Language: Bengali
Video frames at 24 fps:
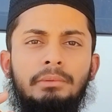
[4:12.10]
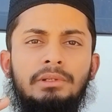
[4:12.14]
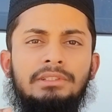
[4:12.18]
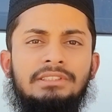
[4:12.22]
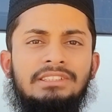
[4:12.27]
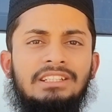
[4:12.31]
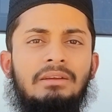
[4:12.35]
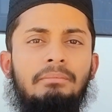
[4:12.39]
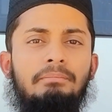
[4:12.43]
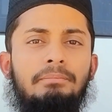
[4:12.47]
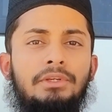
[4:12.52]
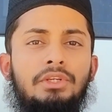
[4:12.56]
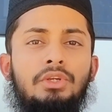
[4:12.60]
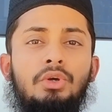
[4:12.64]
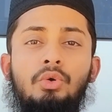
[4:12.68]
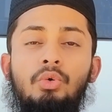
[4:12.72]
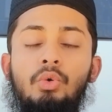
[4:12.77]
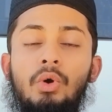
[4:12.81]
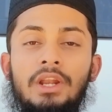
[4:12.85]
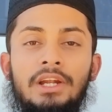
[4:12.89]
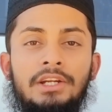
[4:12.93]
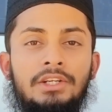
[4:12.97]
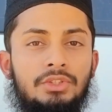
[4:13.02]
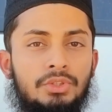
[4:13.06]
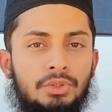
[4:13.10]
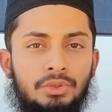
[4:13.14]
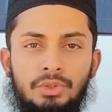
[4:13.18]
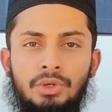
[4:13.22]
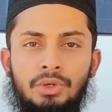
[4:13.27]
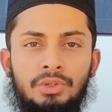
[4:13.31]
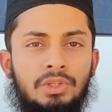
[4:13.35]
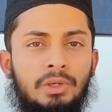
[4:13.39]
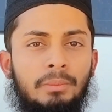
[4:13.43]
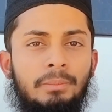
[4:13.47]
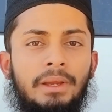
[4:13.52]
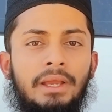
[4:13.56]
যে বলছিলাম ভিডিও কোয়ালিটি সুন্দর
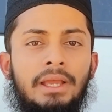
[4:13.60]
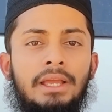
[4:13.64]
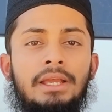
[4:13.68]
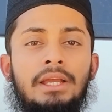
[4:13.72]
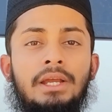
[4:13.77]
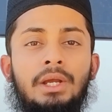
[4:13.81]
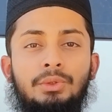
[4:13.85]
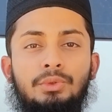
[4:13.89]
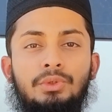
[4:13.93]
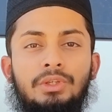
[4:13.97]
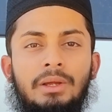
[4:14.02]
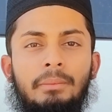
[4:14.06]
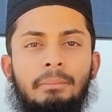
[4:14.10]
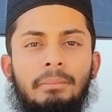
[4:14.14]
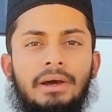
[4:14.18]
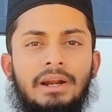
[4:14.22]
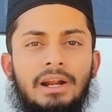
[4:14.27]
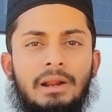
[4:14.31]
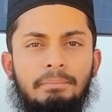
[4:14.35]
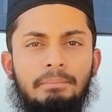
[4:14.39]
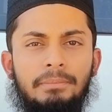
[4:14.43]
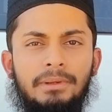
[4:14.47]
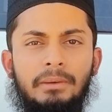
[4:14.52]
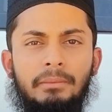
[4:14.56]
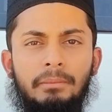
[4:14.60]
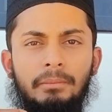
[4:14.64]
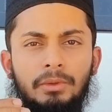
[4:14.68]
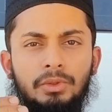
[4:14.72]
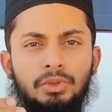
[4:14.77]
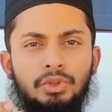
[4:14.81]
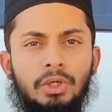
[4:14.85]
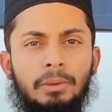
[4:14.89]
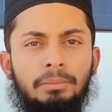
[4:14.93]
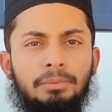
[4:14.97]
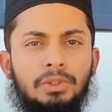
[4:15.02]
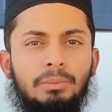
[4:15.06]
হতে হবে দুই নাম্বার আপনার
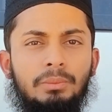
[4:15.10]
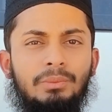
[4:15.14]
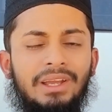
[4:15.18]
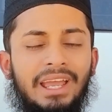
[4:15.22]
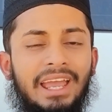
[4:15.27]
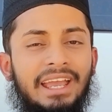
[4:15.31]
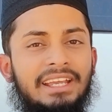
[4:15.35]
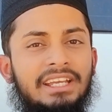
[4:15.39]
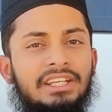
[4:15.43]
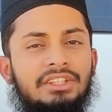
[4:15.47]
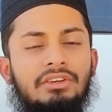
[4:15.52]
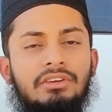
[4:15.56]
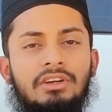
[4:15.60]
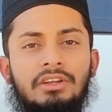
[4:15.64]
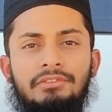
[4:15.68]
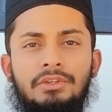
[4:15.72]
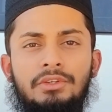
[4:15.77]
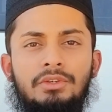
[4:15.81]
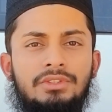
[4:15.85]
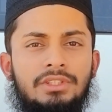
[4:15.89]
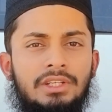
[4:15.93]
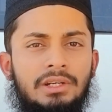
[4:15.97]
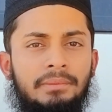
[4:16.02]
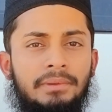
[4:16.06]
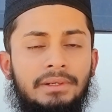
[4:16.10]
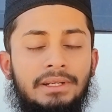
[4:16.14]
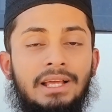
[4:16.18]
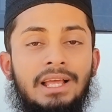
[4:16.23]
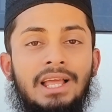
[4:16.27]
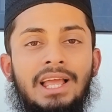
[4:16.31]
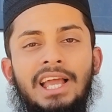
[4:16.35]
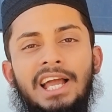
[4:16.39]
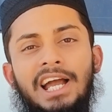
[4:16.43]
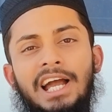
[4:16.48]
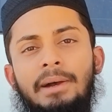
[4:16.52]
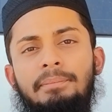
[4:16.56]
সবসময় একই ধরনের ভিডিও ছাড়বেন
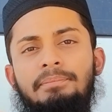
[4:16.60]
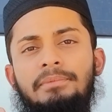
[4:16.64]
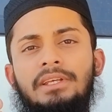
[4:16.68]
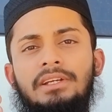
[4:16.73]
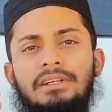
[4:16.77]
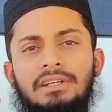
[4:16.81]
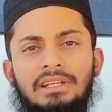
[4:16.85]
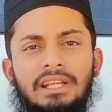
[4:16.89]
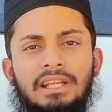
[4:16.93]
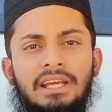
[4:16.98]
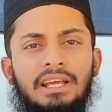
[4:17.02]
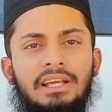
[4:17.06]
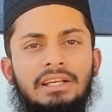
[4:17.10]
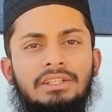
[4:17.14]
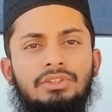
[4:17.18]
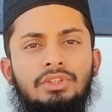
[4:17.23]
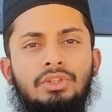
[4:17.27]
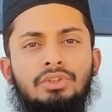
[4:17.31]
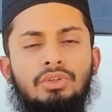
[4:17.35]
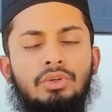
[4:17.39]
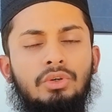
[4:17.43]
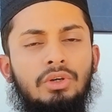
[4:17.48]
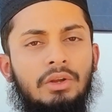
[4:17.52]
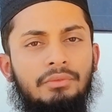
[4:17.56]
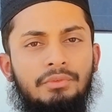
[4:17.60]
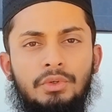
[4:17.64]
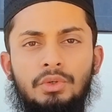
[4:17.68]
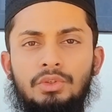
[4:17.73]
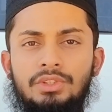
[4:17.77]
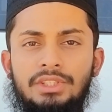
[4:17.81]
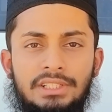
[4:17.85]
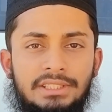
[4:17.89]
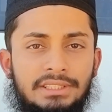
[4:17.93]
আপনার রিলে যতগুলো ভিডিও